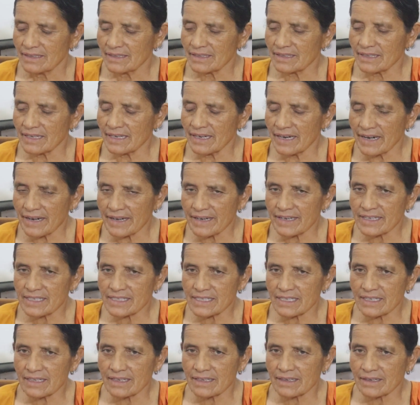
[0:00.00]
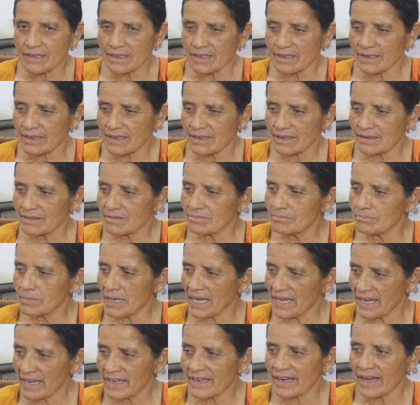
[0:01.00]
इंग्लैंड से
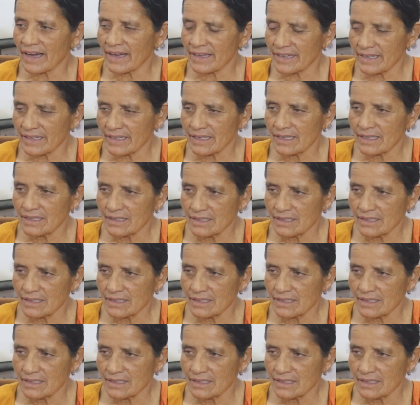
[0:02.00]
बहन आई